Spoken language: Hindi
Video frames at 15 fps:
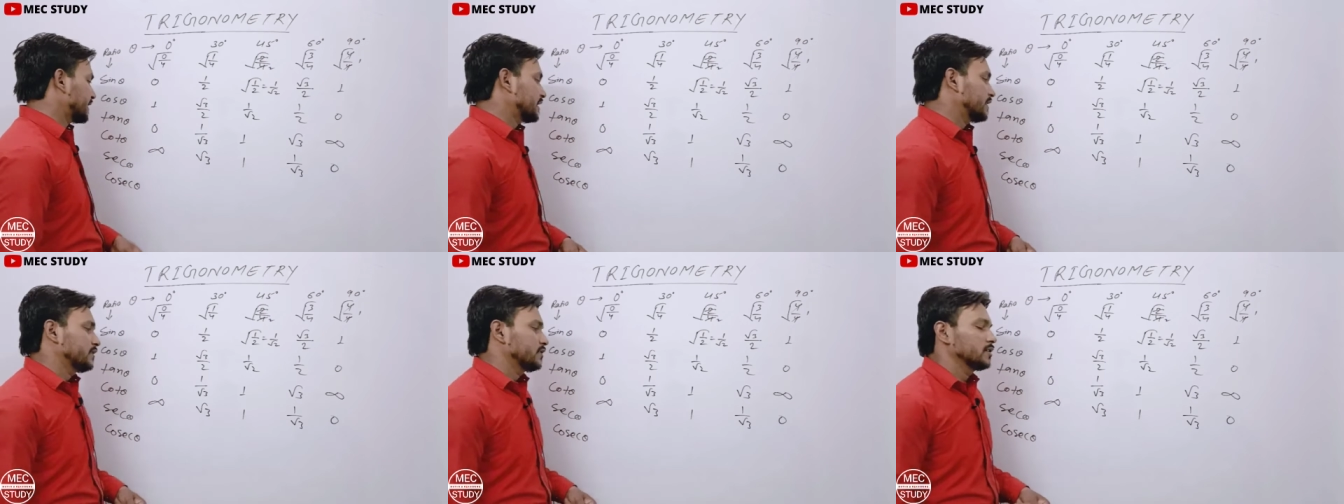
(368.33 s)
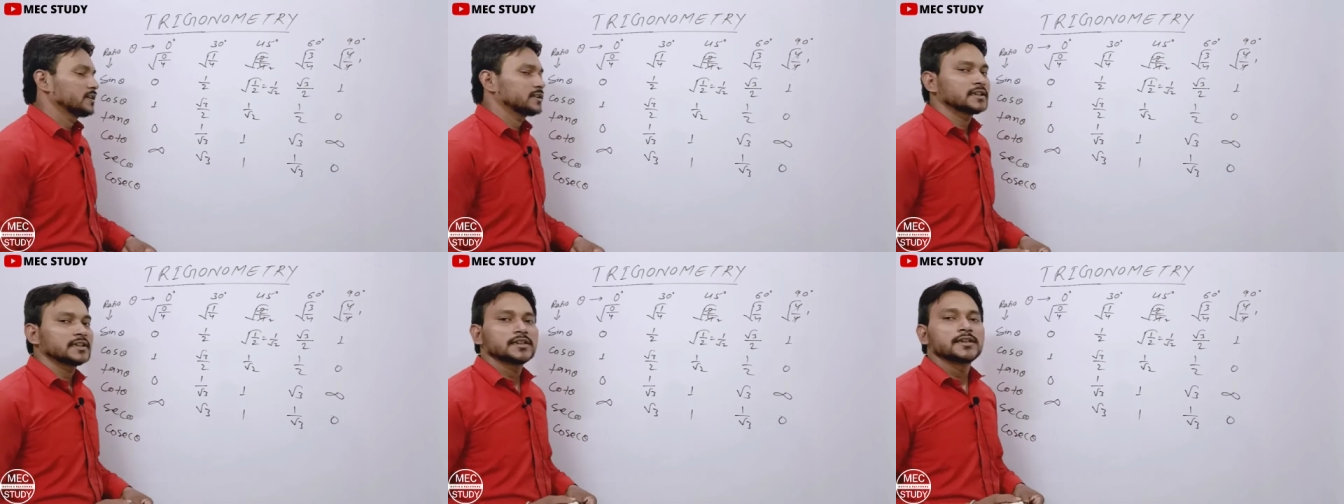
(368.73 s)
का वैल्यू लेते
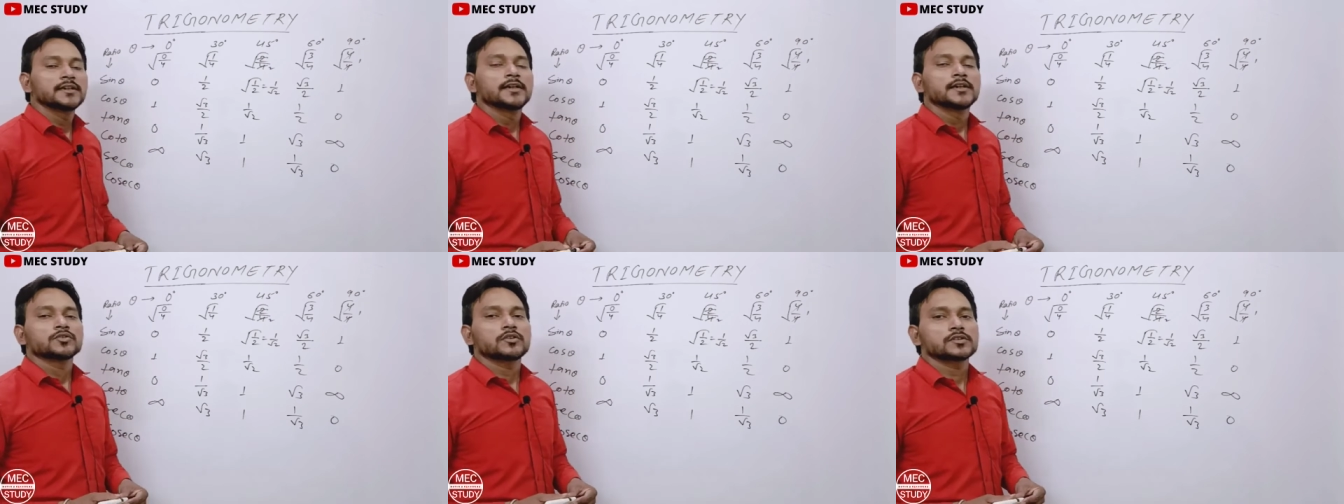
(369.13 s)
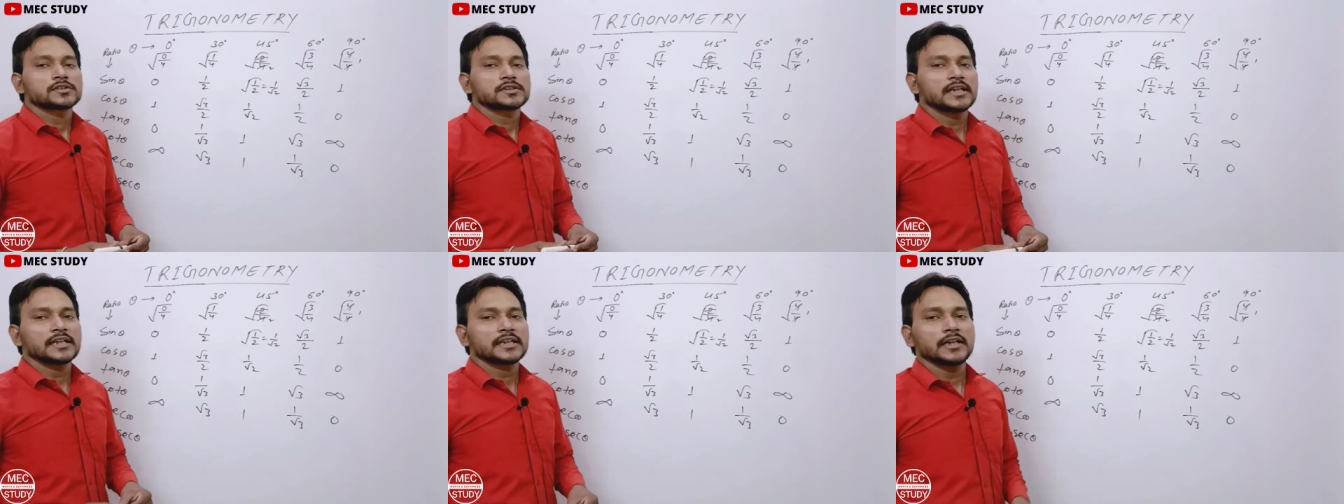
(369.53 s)
हैं तो
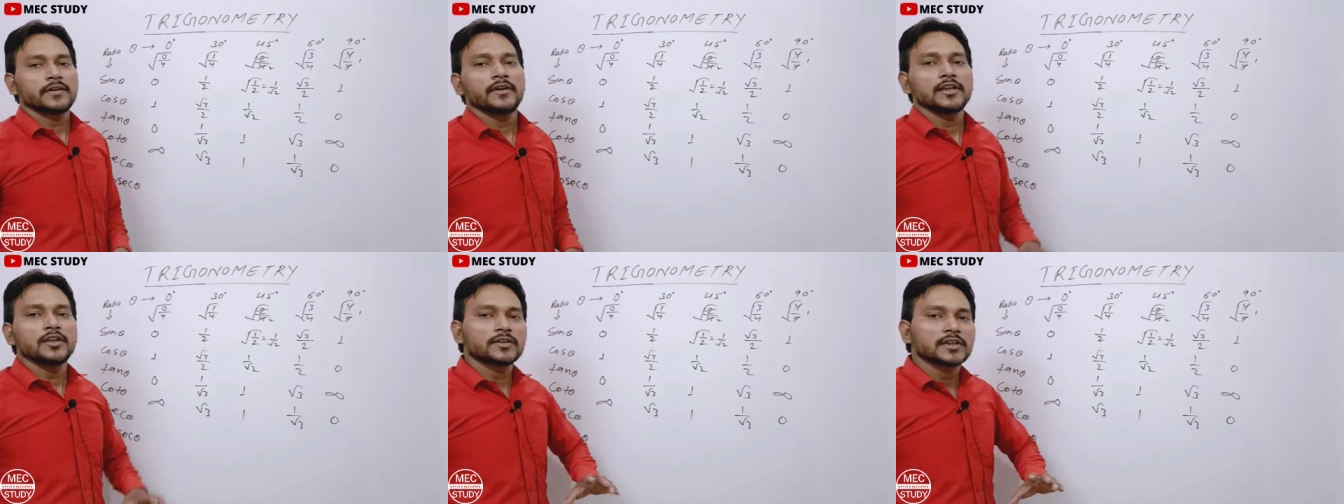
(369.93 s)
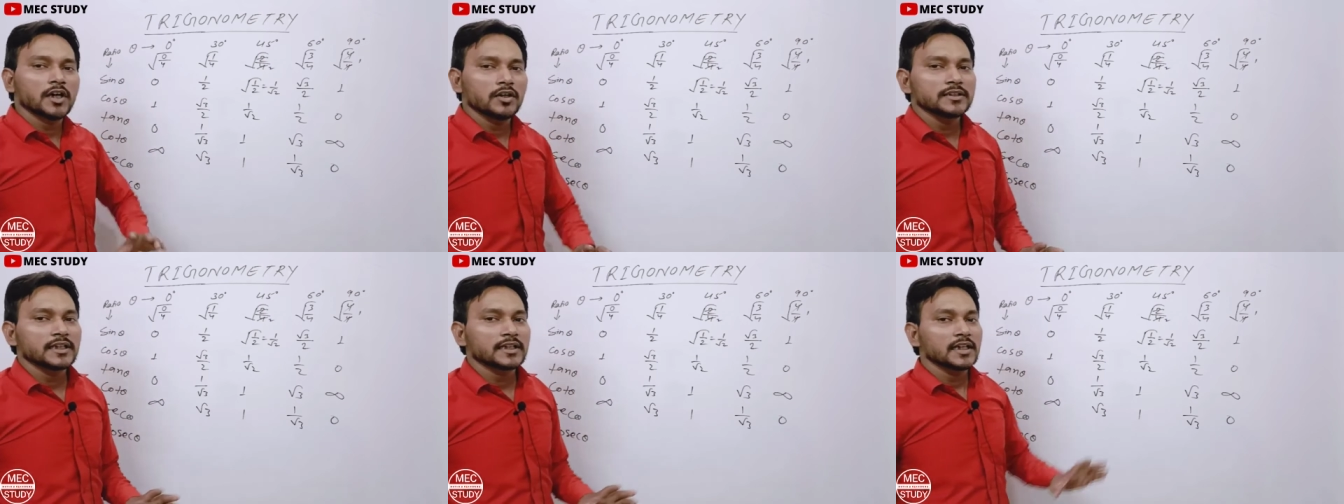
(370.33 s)
सेक का वैल्यू क्या हो
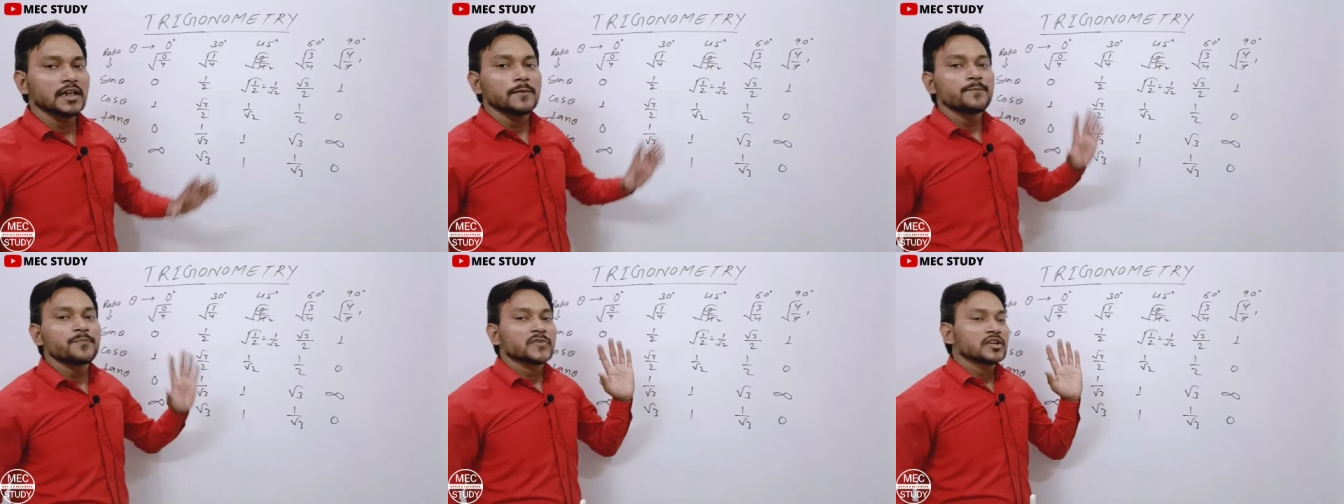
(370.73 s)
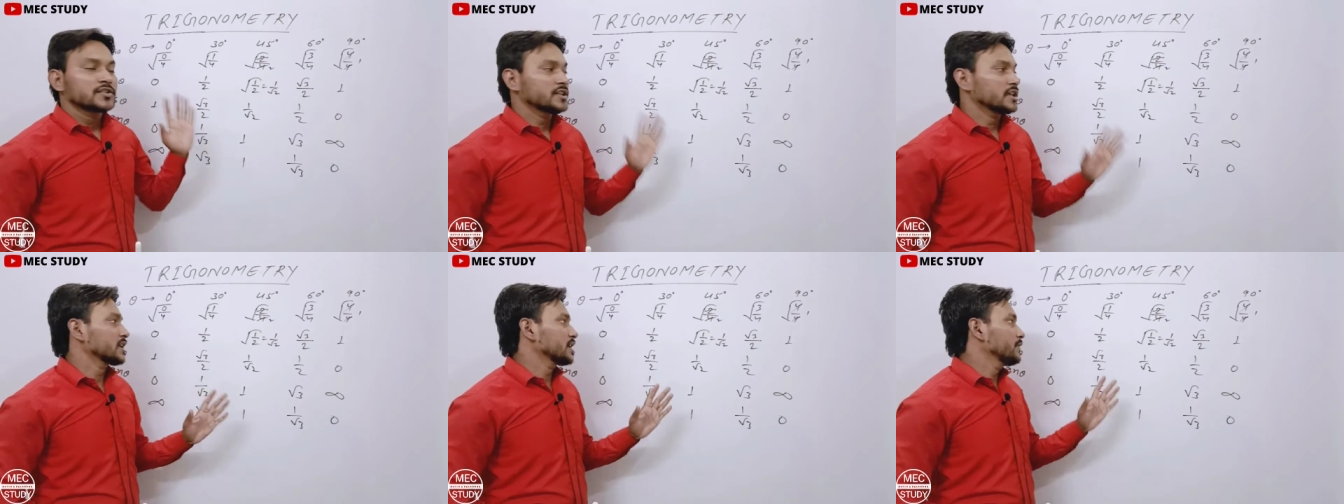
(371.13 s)
जाएगा
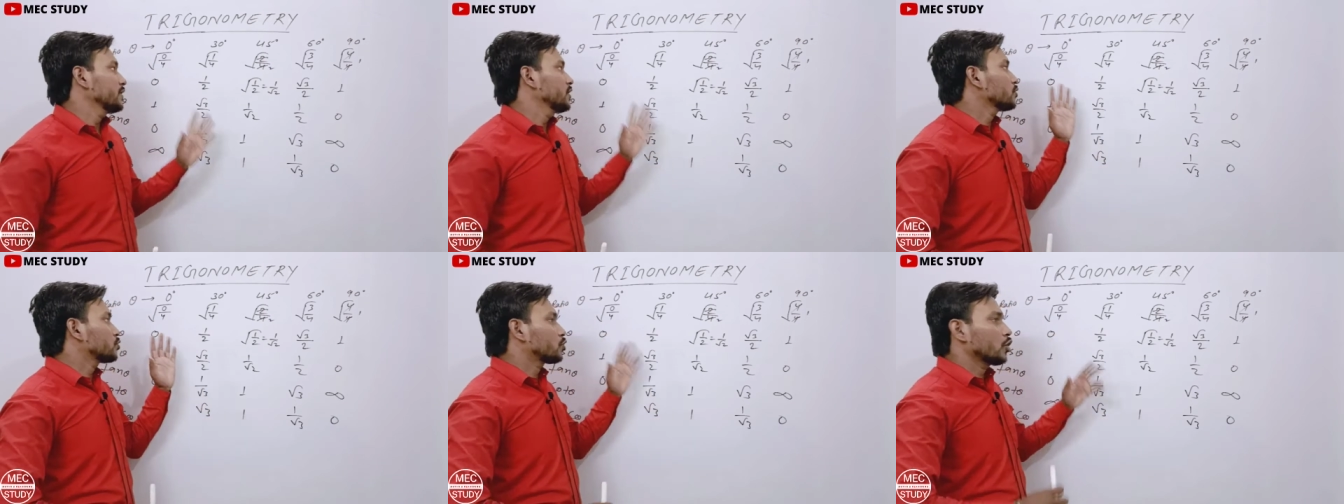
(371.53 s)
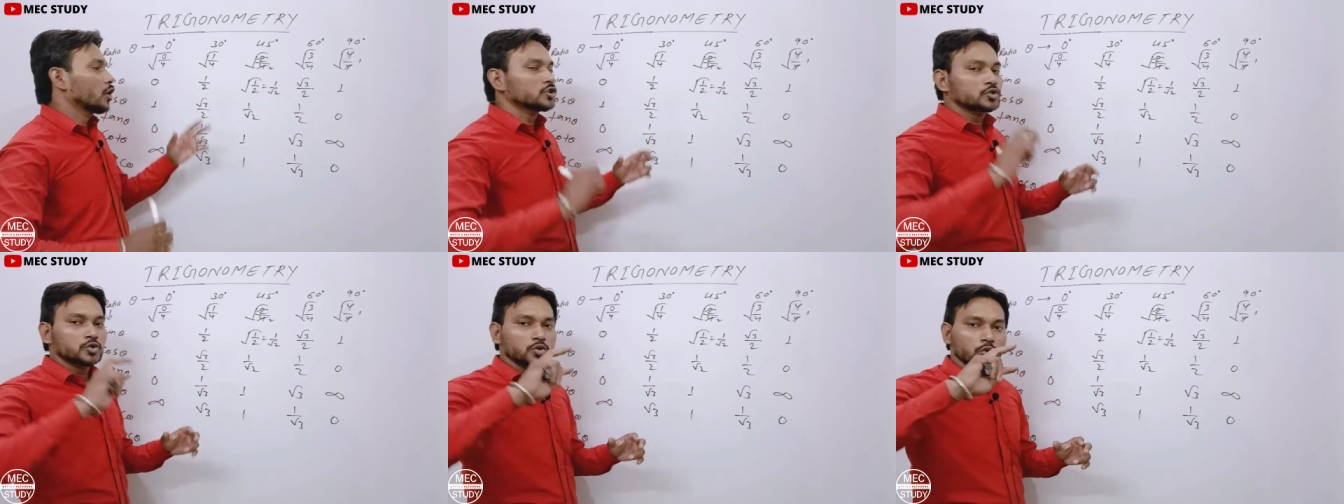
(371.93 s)
सेक का वैल्यू कॉस
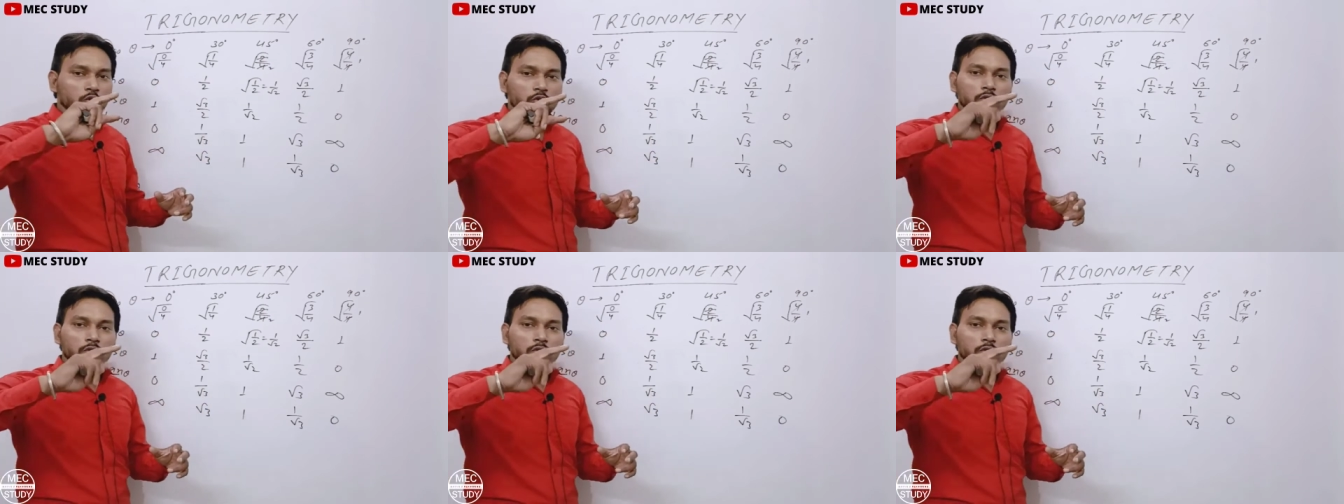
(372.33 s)
को